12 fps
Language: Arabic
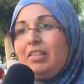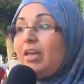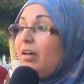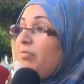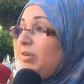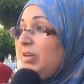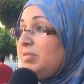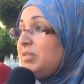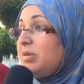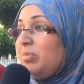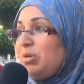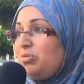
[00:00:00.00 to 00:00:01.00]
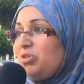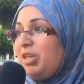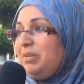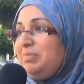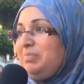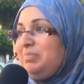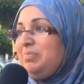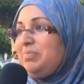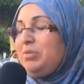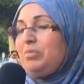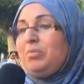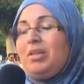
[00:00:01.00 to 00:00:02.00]
الثقه في النفس قبل كل شيء
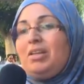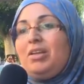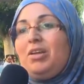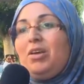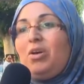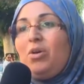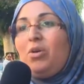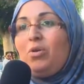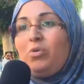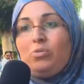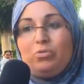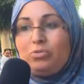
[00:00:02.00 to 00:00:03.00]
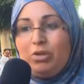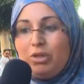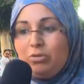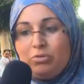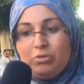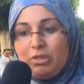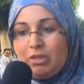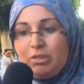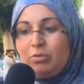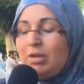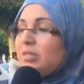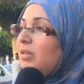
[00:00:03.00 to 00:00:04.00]
فهمت وانه
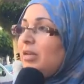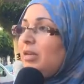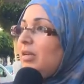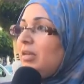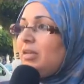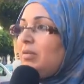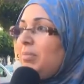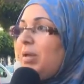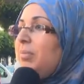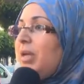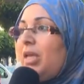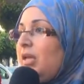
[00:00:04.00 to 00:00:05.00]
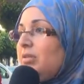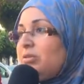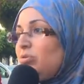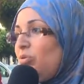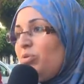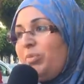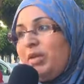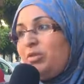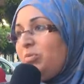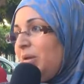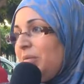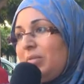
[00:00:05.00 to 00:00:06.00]
يواصل آه، مهما كان
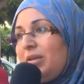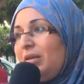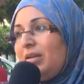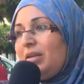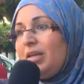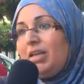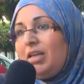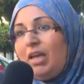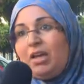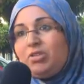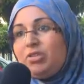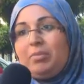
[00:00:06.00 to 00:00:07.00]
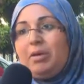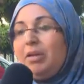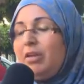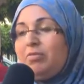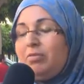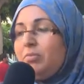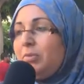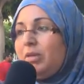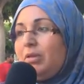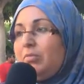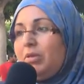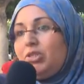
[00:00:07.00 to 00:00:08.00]
الصعوبات ومهما اي حاجه معناها
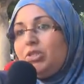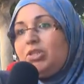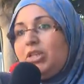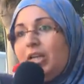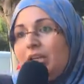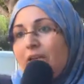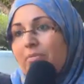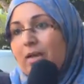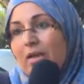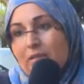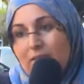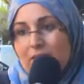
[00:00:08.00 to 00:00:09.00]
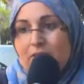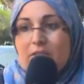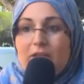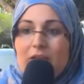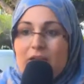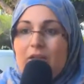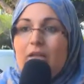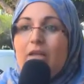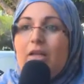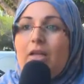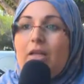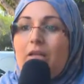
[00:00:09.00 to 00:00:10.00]
فهمت ماهيش اشكاليه بالعكس الانسان
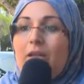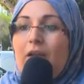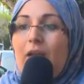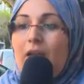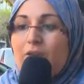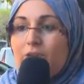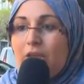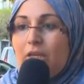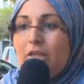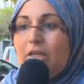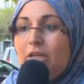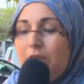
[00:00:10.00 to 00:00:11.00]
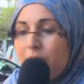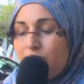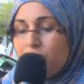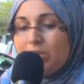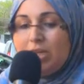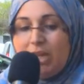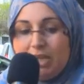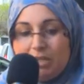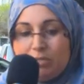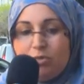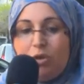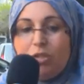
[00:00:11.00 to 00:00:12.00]
آه، الحاجه اللي يحب يوصلها
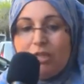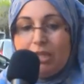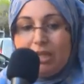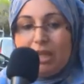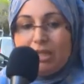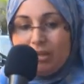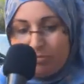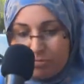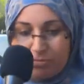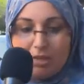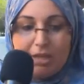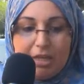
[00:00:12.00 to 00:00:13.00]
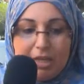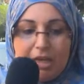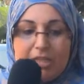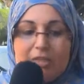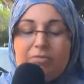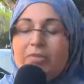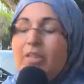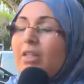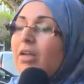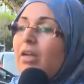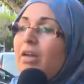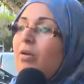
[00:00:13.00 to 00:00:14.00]
لازم يحط هدف الهدف
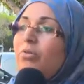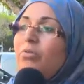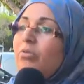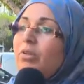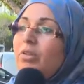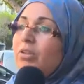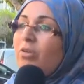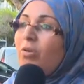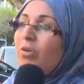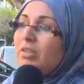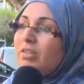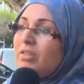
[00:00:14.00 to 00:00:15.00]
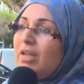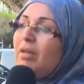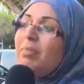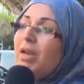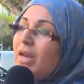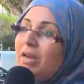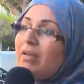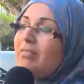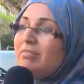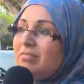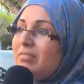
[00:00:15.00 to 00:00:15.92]
هذيك راهو آه، يقعد امل